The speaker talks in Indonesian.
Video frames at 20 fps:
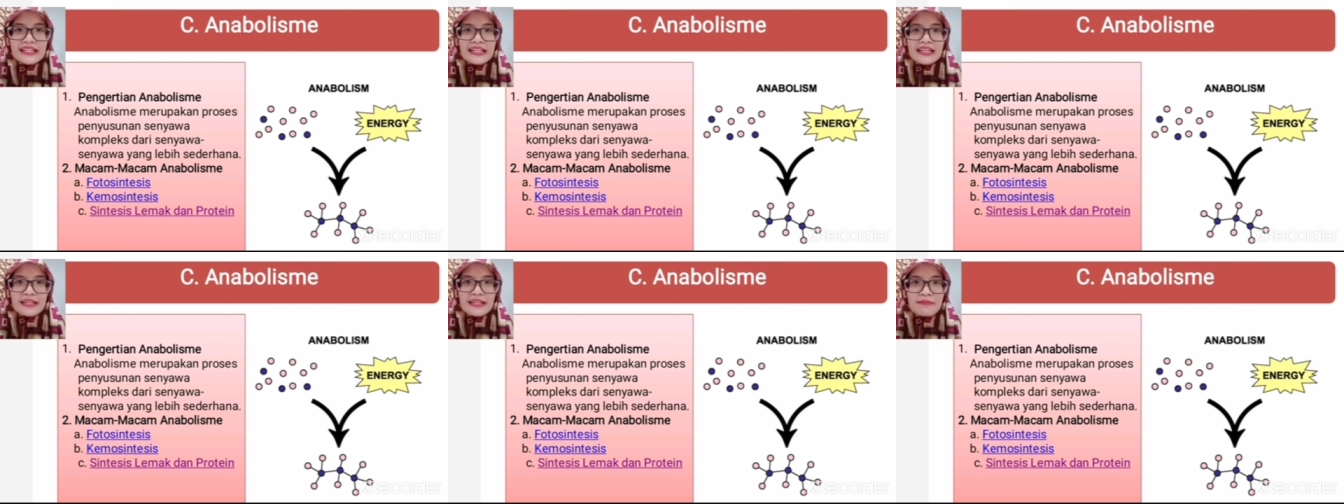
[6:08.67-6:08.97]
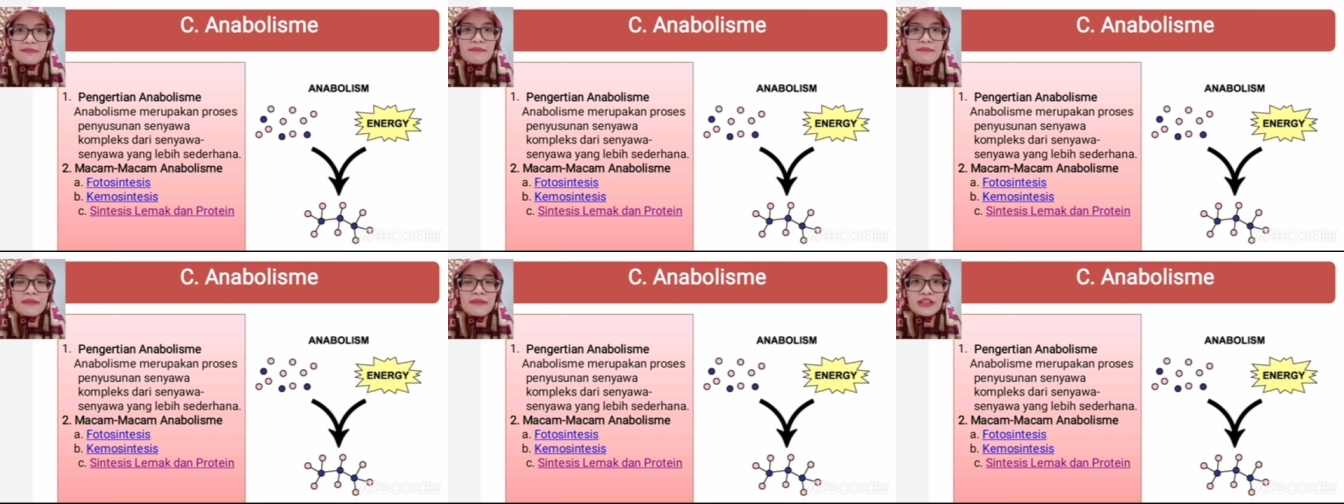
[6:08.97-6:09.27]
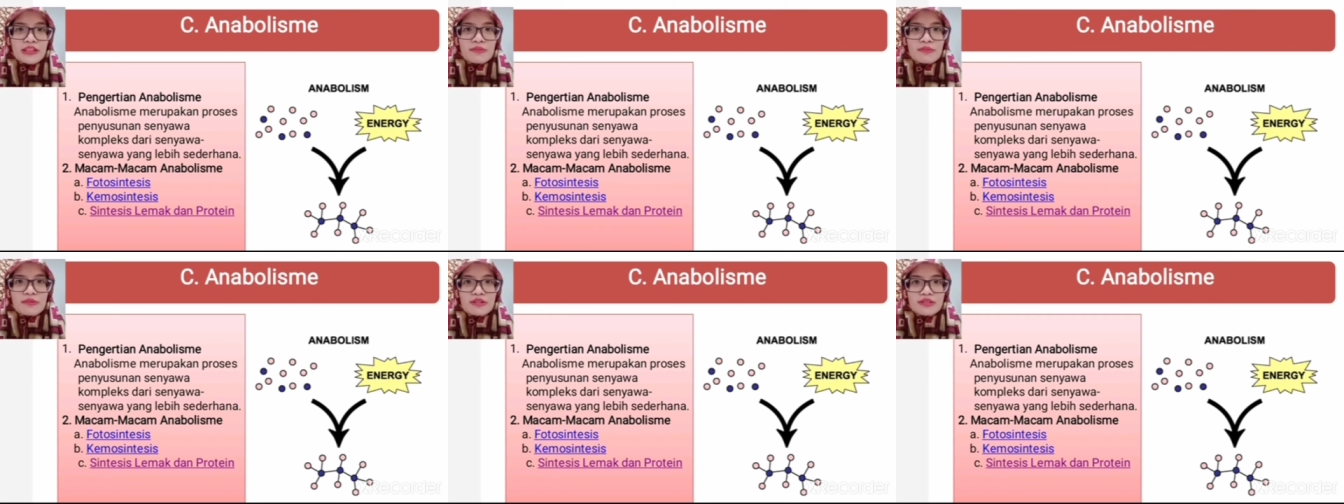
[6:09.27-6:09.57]
Nah, di bab
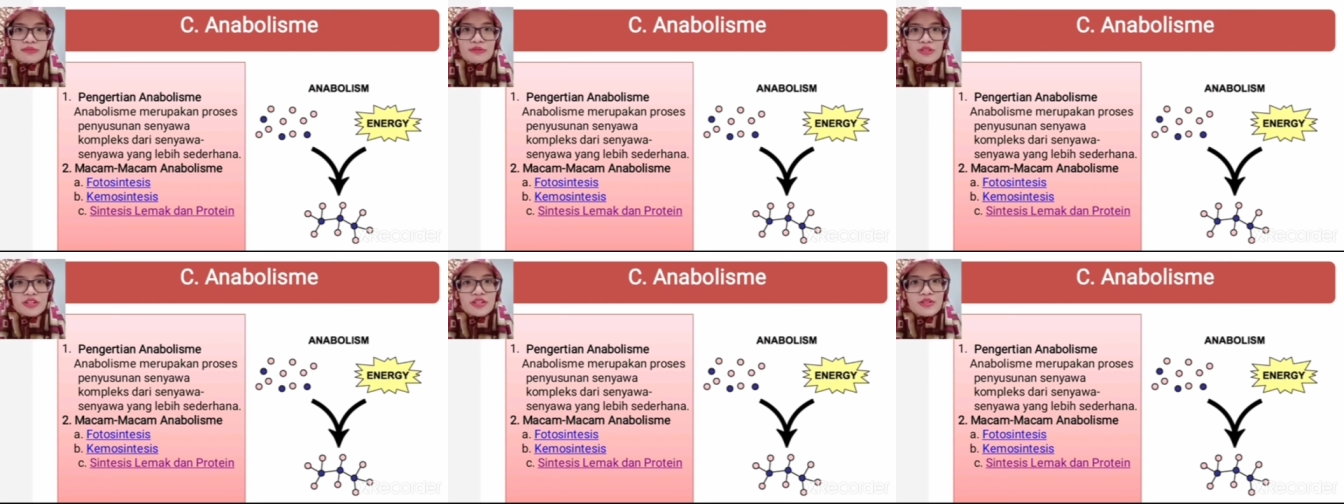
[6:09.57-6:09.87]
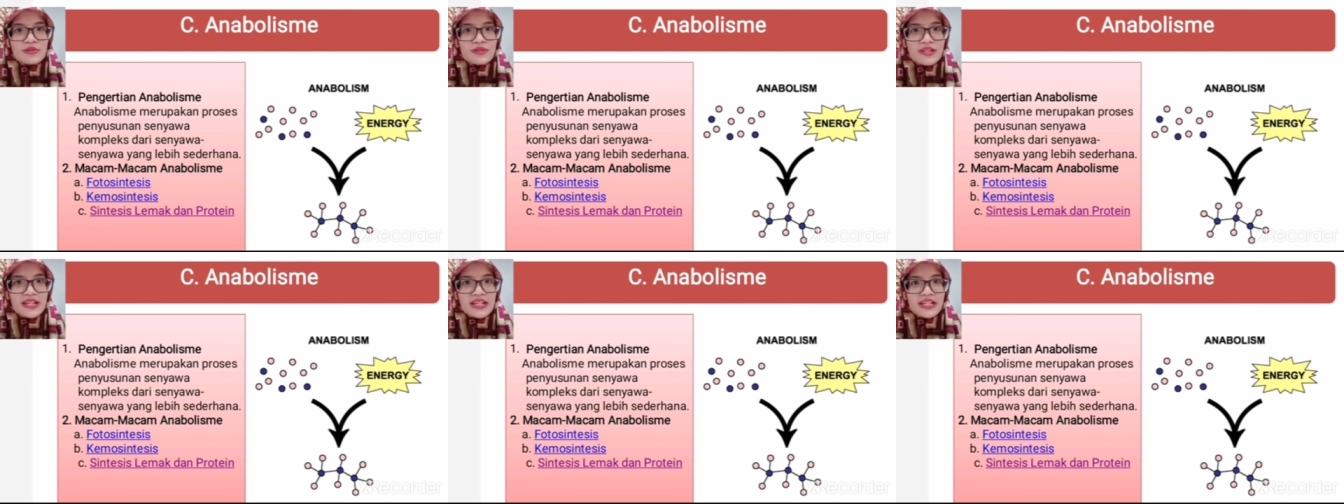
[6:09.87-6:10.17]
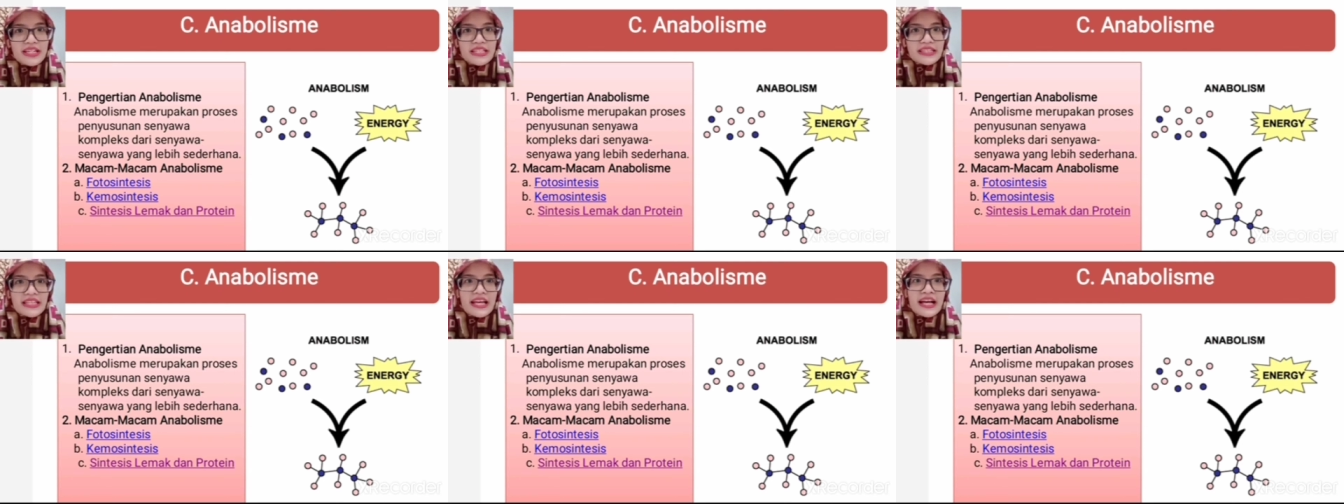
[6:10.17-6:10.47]
metabolisme ini juga
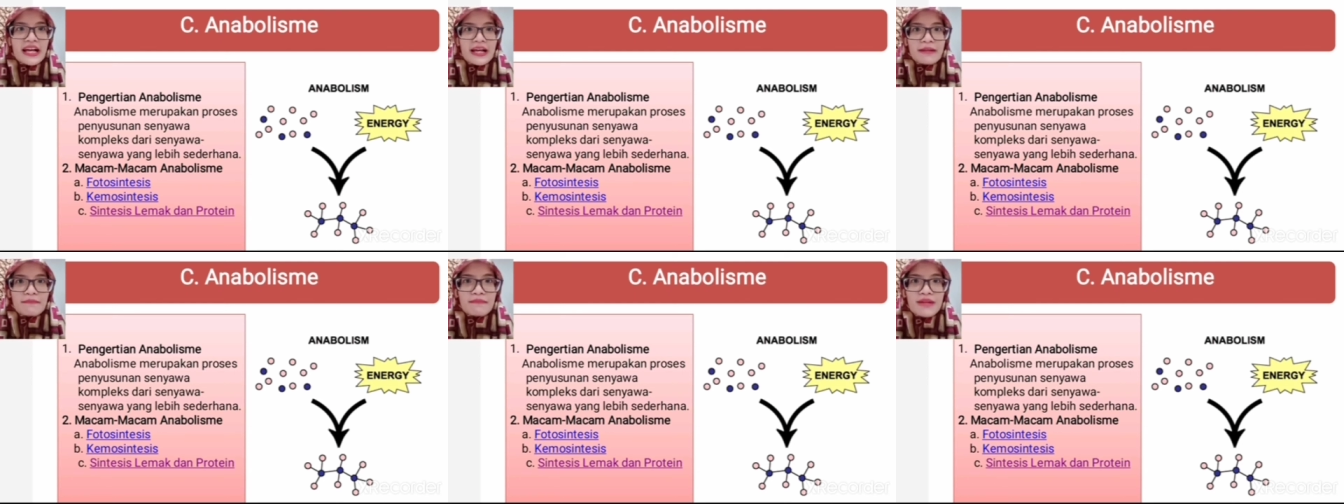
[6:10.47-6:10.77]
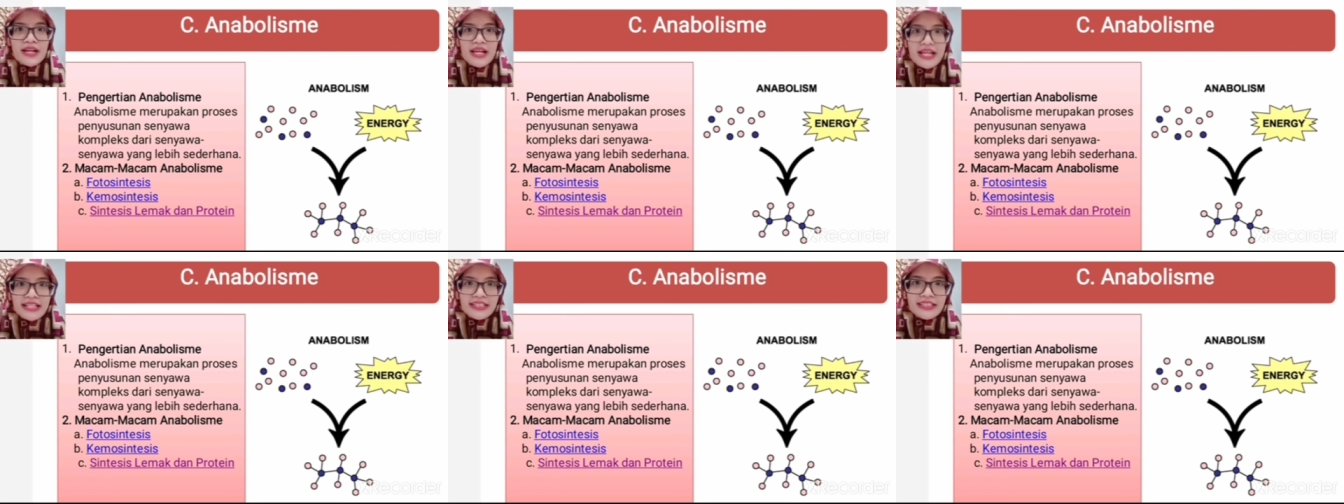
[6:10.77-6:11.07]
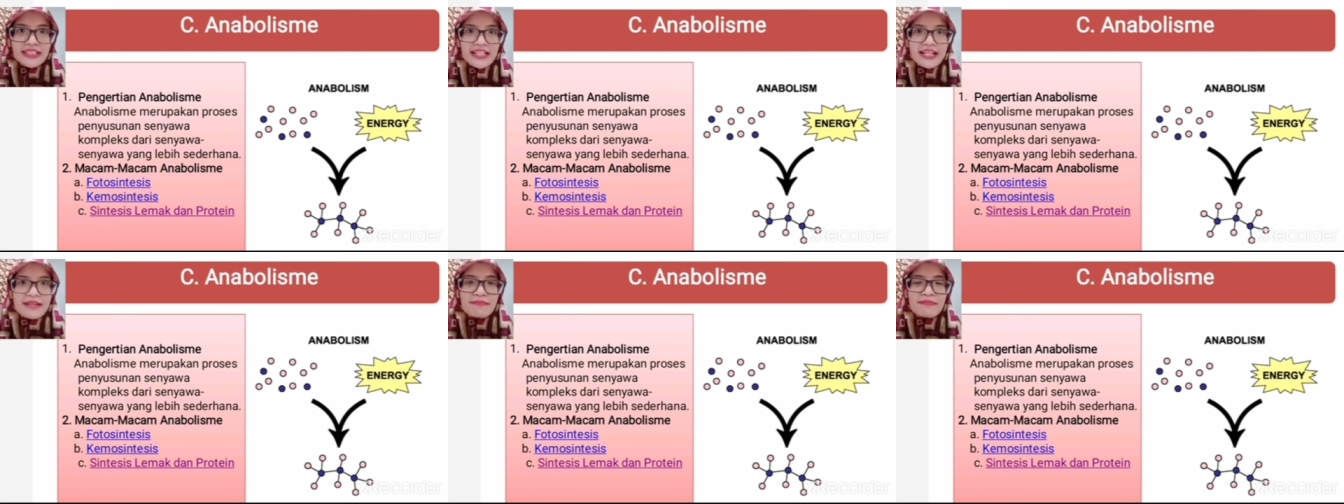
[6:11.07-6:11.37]
kita akan
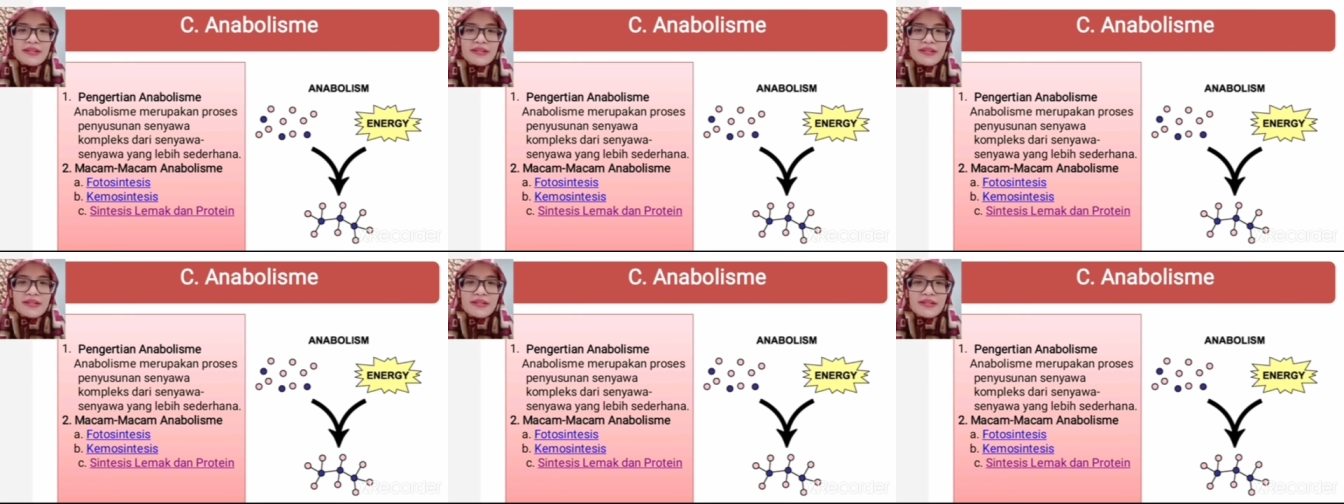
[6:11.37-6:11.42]
bahaslah